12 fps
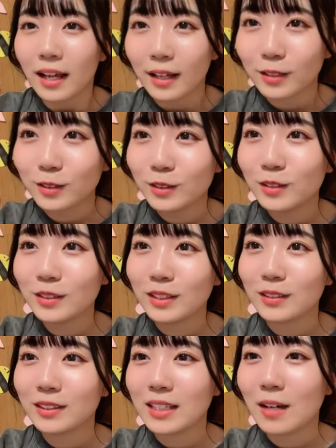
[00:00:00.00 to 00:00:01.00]
えー、
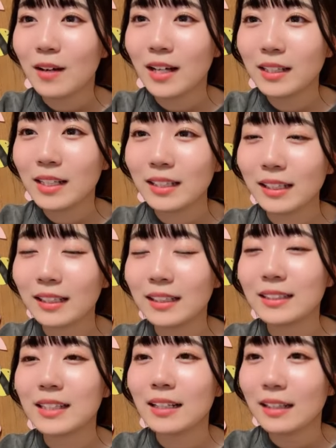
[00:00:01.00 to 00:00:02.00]
ルンルン猫さん、お花
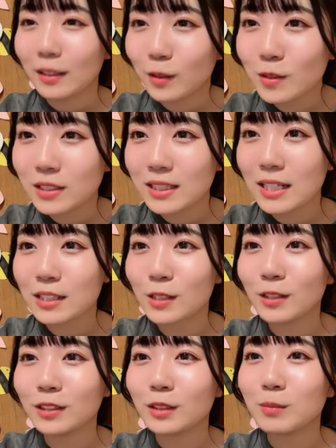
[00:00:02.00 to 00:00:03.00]
ネギネギさん、結婚して、
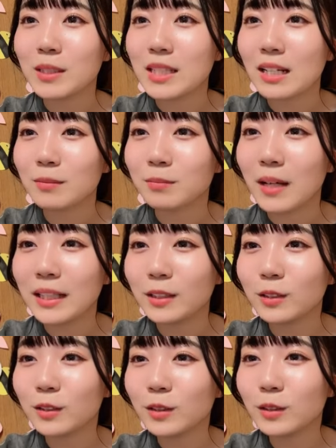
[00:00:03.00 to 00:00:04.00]
白のマさん、
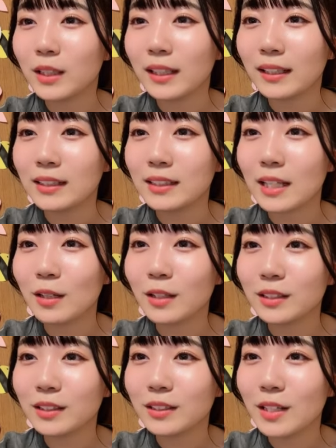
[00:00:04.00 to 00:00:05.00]
マイク、ヒヒンさん、
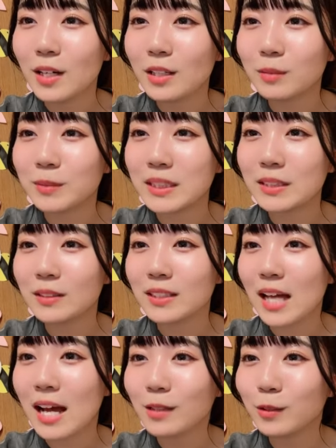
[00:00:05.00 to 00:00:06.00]
ロックンロール、みじん
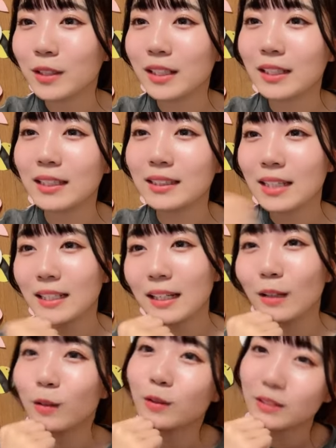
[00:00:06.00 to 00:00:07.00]
こさん、ハートネギネギさ
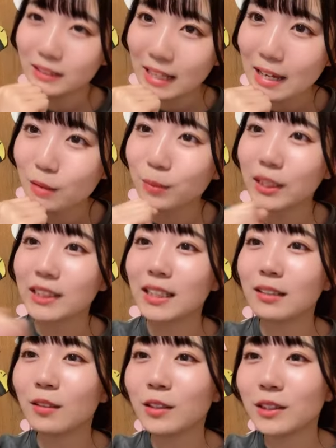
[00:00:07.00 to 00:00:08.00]
ん、結婚して、おばけ
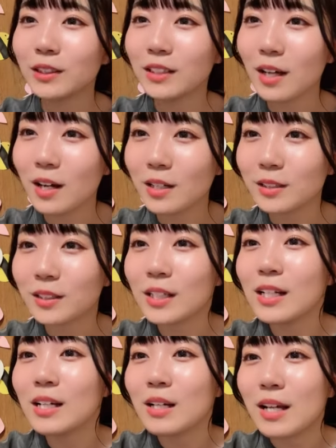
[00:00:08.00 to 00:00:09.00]
さん、ロックンロール、
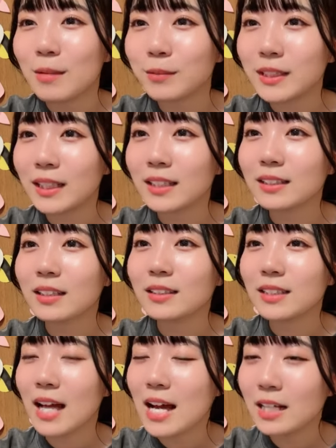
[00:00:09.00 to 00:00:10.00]
えー、むしら
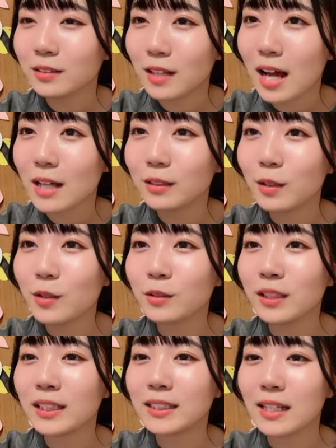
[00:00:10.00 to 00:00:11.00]
スカルさん、
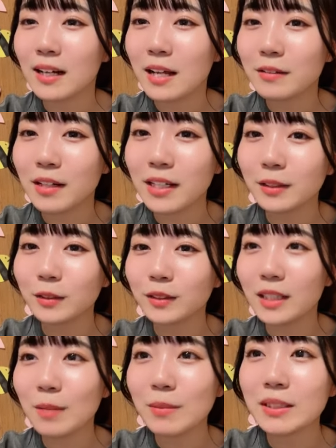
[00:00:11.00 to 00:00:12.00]
ハートハート、ウキーさん、ライフありがと
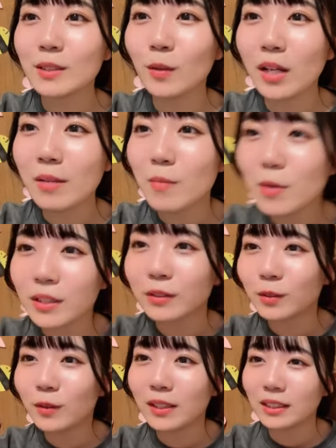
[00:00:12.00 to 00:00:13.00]
うございます。他にも
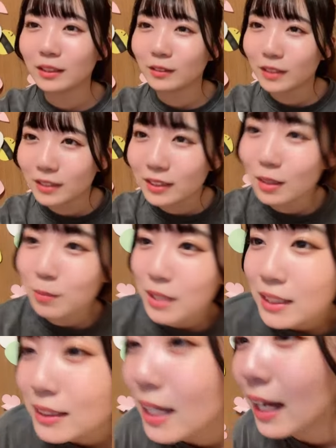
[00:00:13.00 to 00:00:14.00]
ギフト投げてくださった
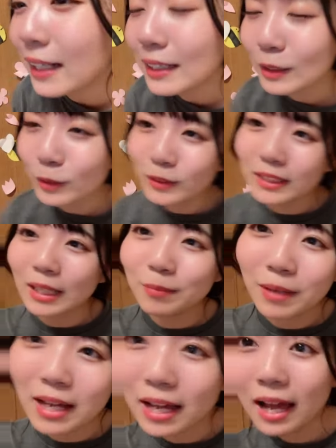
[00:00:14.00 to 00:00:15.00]
皆さん、ありがとうござい